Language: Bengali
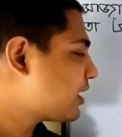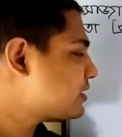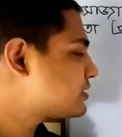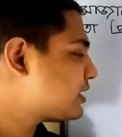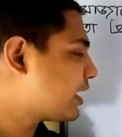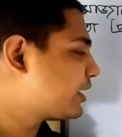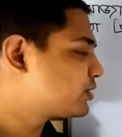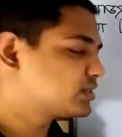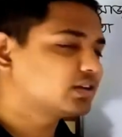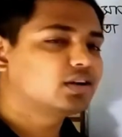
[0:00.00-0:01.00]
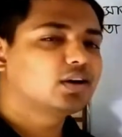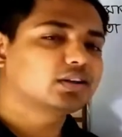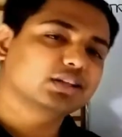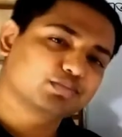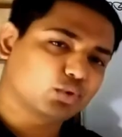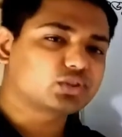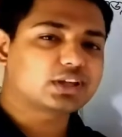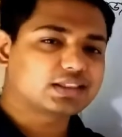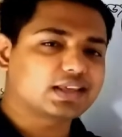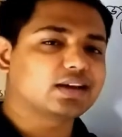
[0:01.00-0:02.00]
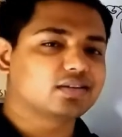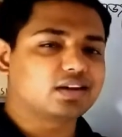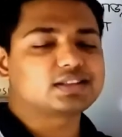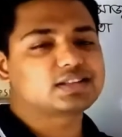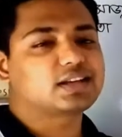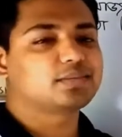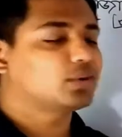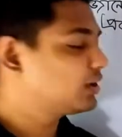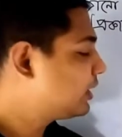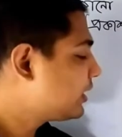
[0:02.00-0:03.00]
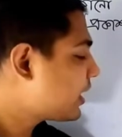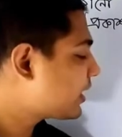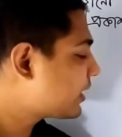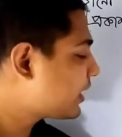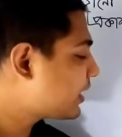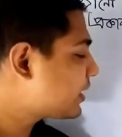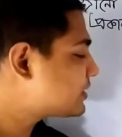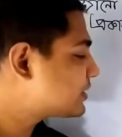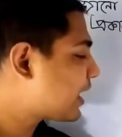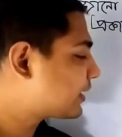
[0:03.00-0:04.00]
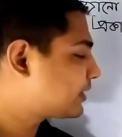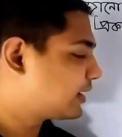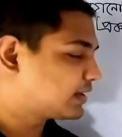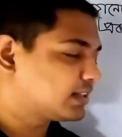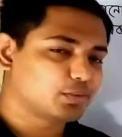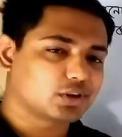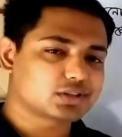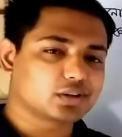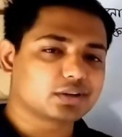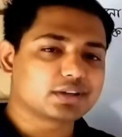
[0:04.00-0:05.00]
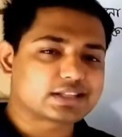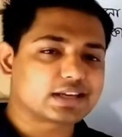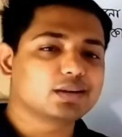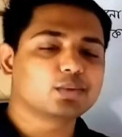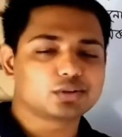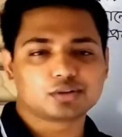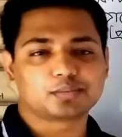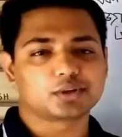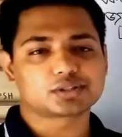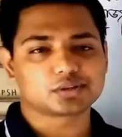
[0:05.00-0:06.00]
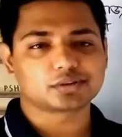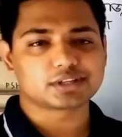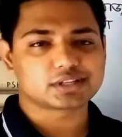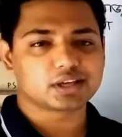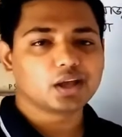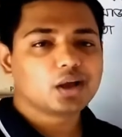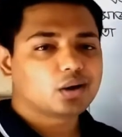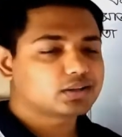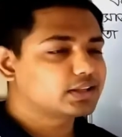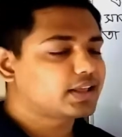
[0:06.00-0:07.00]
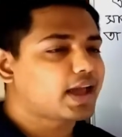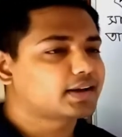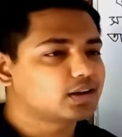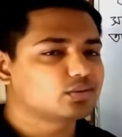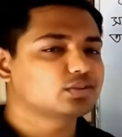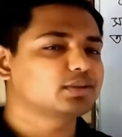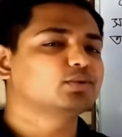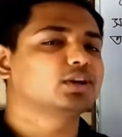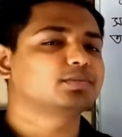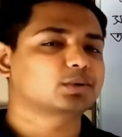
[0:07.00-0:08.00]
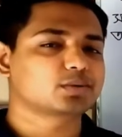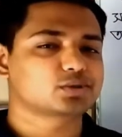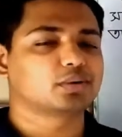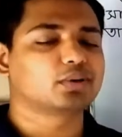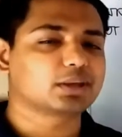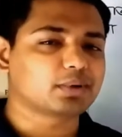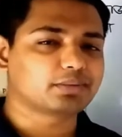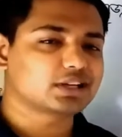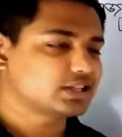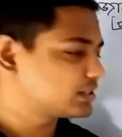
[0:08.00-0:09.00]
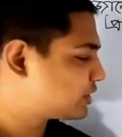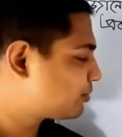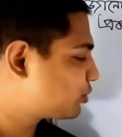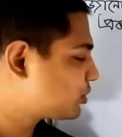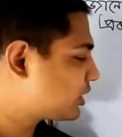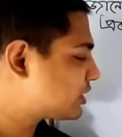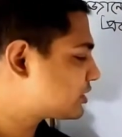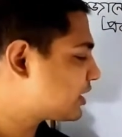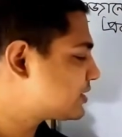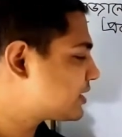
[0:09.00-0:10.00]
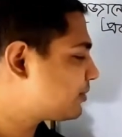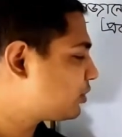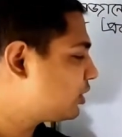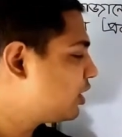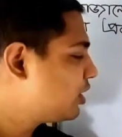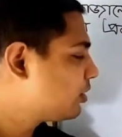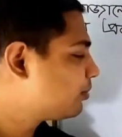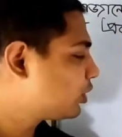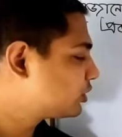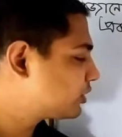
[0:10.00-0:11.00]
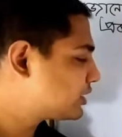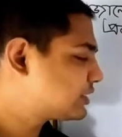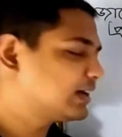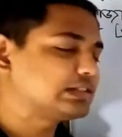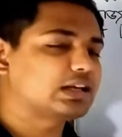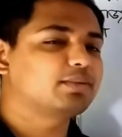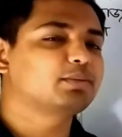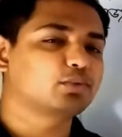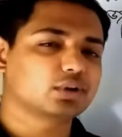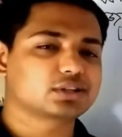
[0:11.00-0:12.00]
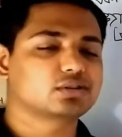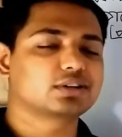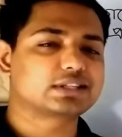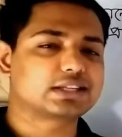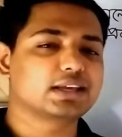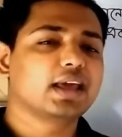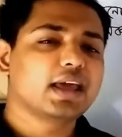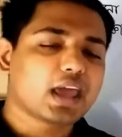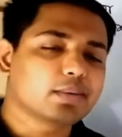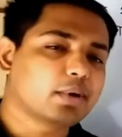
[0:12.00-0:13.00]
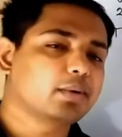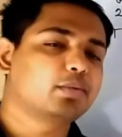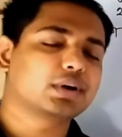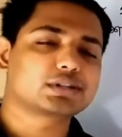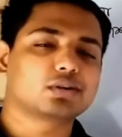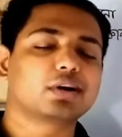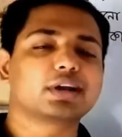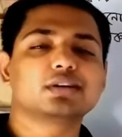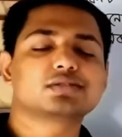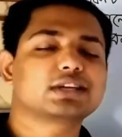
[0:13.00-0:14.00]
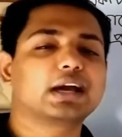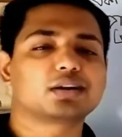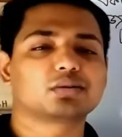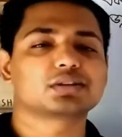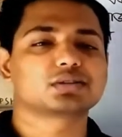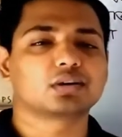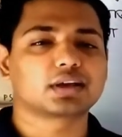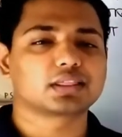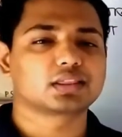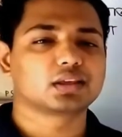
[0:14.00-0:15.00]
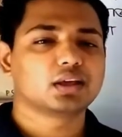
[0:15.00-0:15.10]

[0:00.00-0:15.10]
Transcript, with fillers: এইচতে হাইড্রোজেন অর্থাৎ প্রতীক দেওয়া হয়েছে এবং এইখানে এই যে দাগ দ্বারা কি প্রকাশ করা হয়েছে বন্ধন প্রকাশ করা হয়েছে অর্থাৎ একটা অনুতে মলের পণ্যসম কিভাবে আছে সেটা প্রতীকের সাহায্যে এবং বন্ধনের সাহায্যে আমি প্রকাশ করেছি এইভাবে প্রকাশ করাটাই হচ্ছে গাঠনিক সংকেত